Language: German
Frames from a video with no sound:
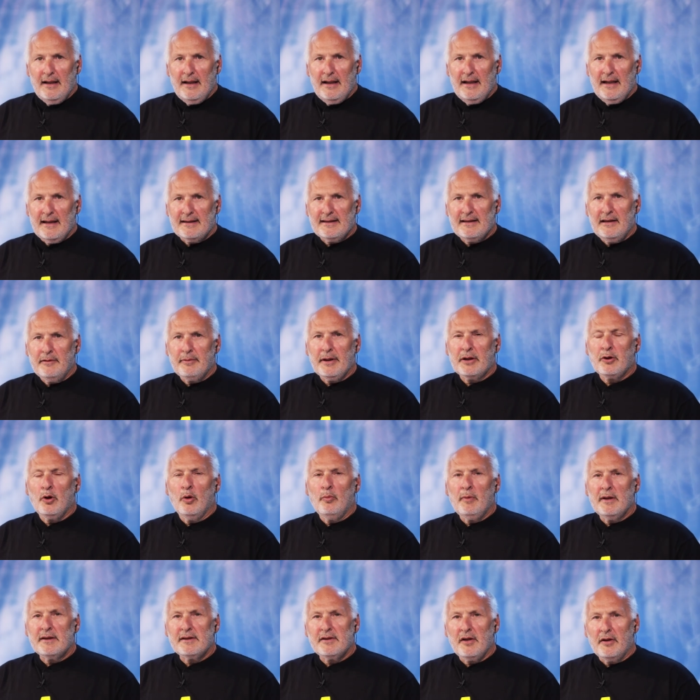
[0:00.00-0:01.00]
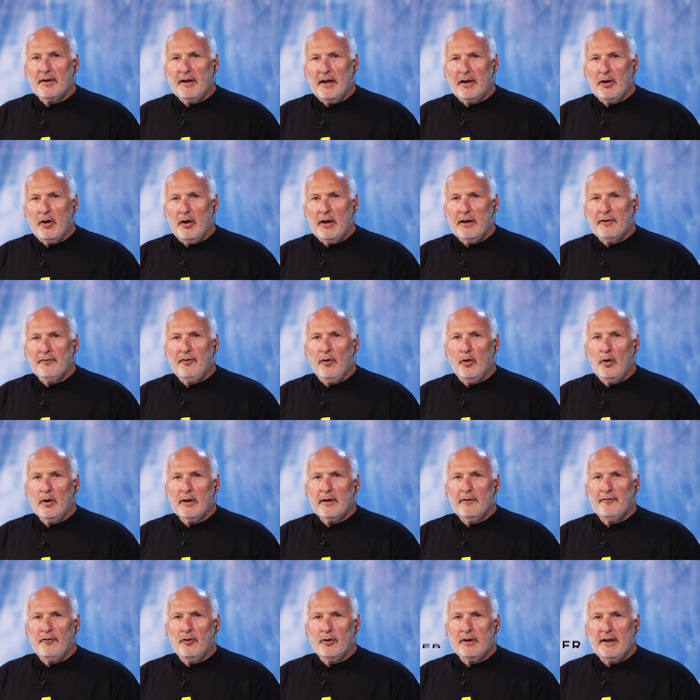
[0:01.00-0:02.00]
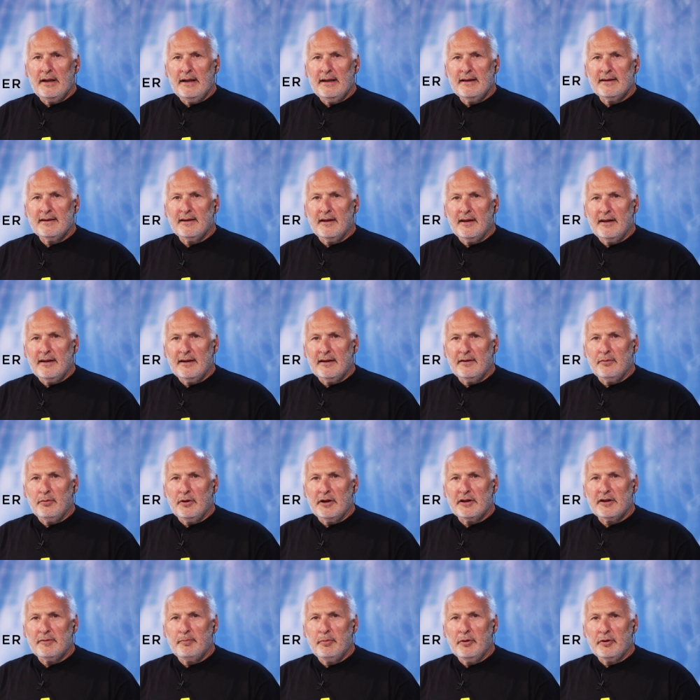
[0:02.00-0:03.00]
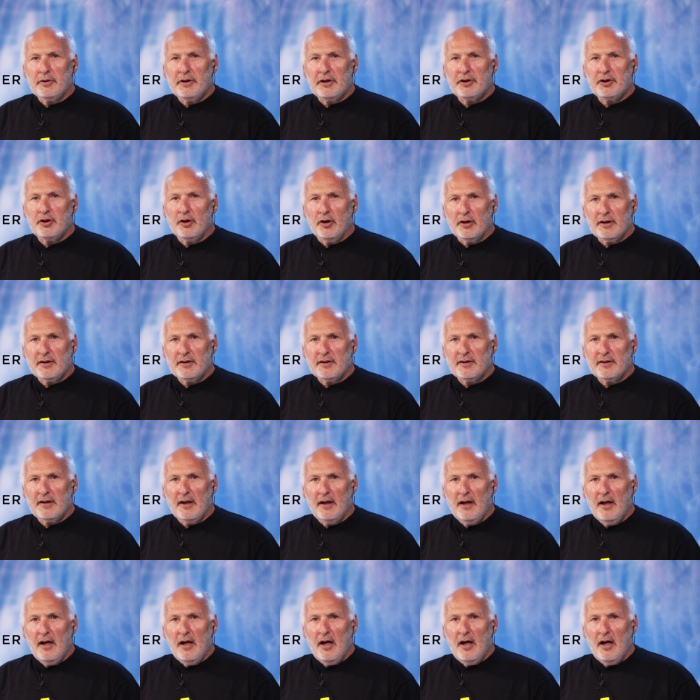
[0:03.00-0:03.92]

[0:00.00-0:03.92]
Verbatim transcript: Herzlich willkommen zu einer neuen Folge von Inside World Spirit Shots.